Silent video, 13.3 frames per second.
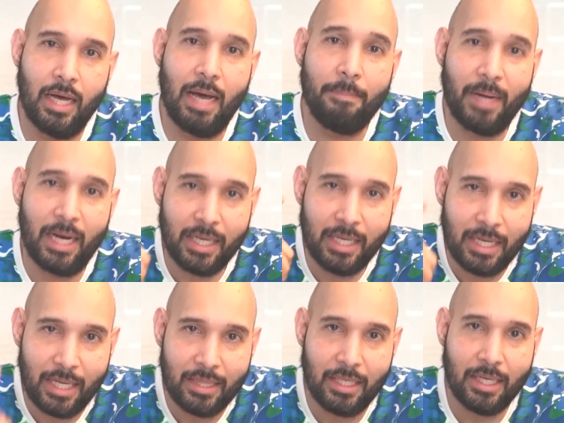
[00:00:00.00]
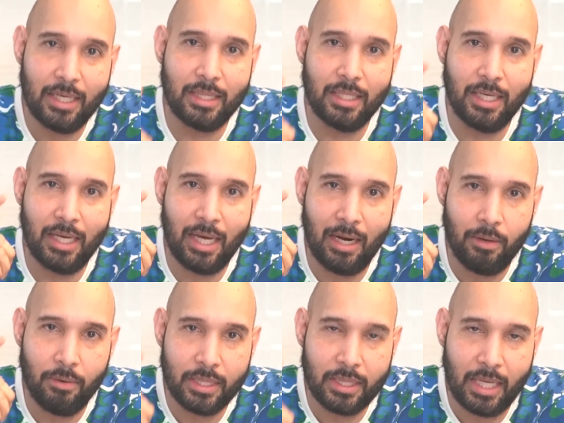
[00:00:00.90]
Apalagi nanti ketika
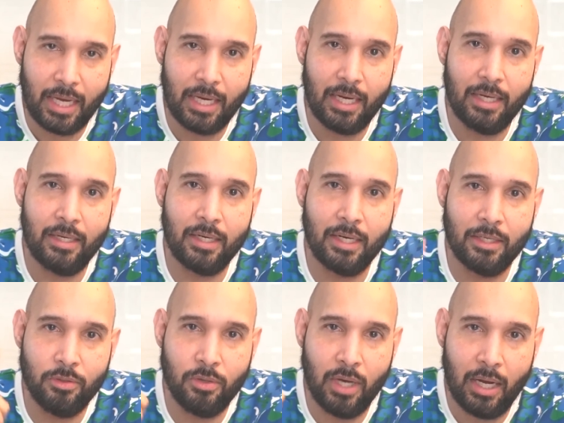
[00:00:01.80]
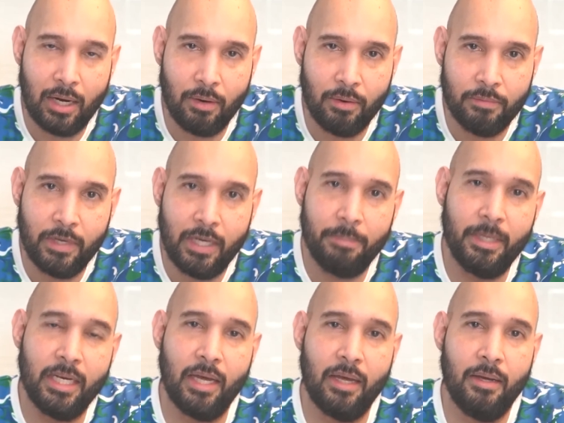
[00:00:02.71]
lawan Thailand dan juga lawan
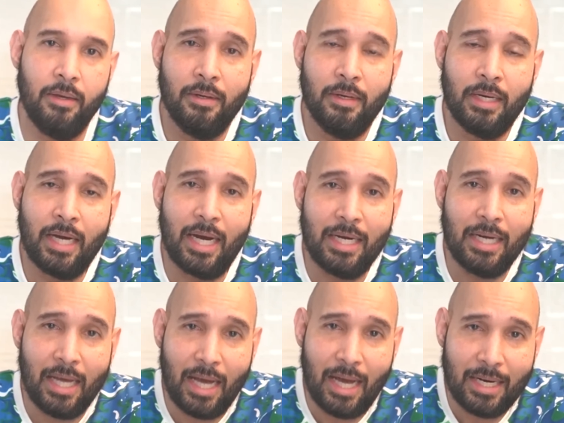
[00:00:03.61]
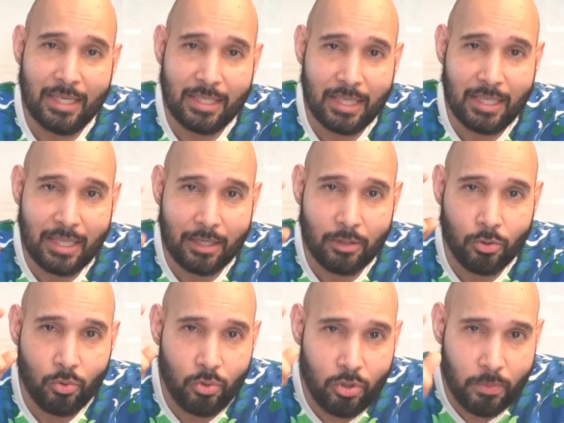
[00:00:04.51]
Filipina. Karena ada
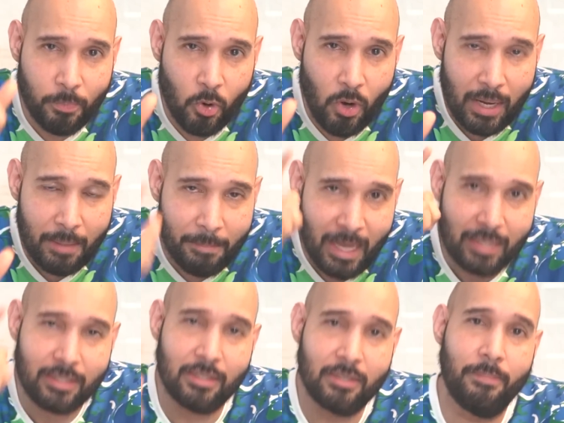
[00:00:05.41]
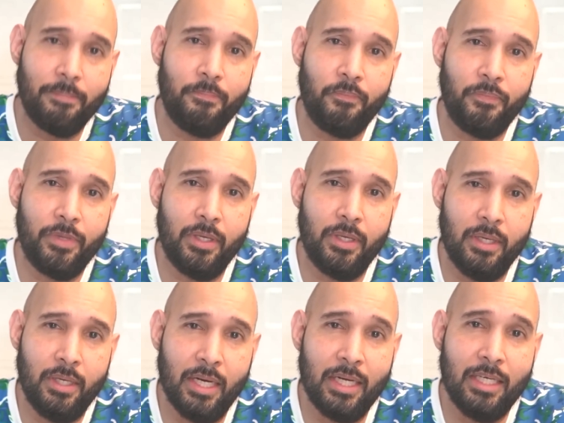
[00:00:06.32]
sekitar tujuh peluang emas
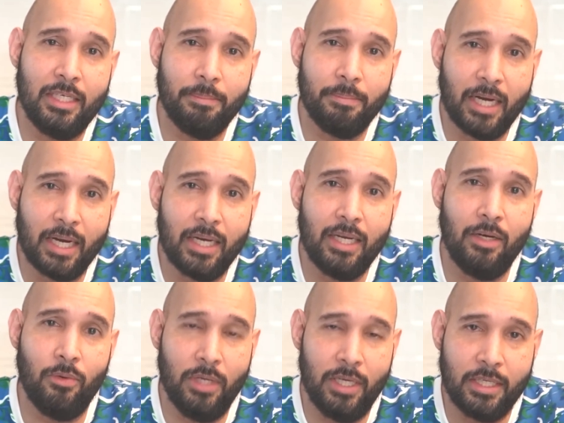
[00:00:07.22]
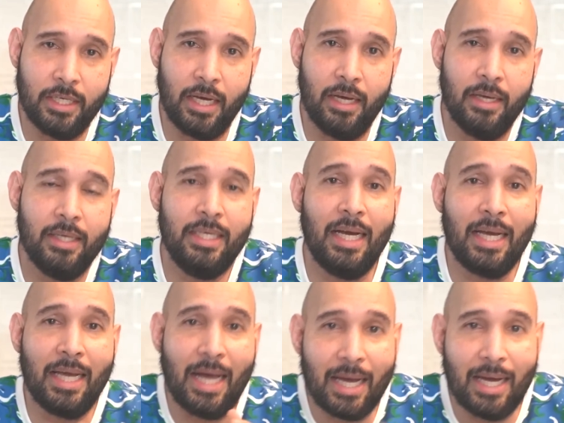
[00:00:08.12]
yang diciptakan Indonesia
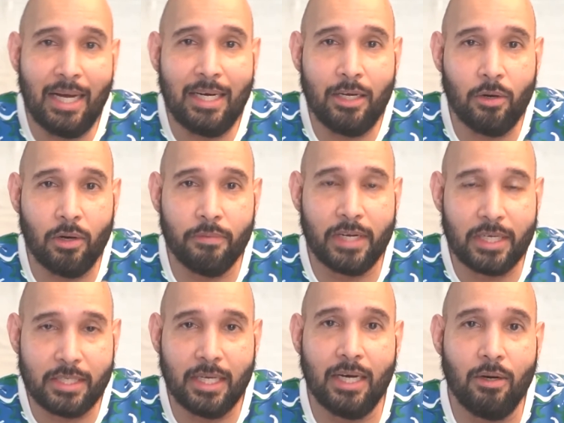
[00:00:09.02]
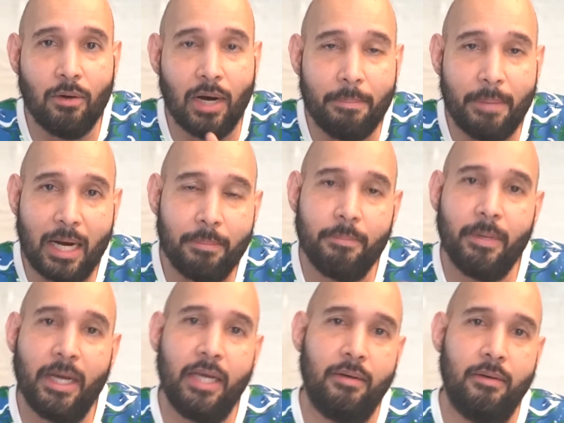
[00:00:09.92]
yang gagal dikonversikan oleh para
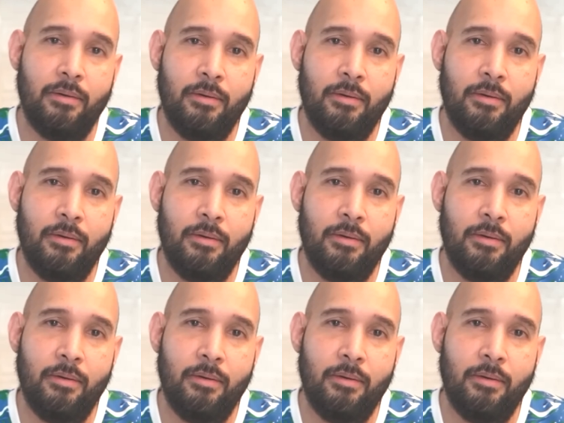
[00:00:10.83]
pemain.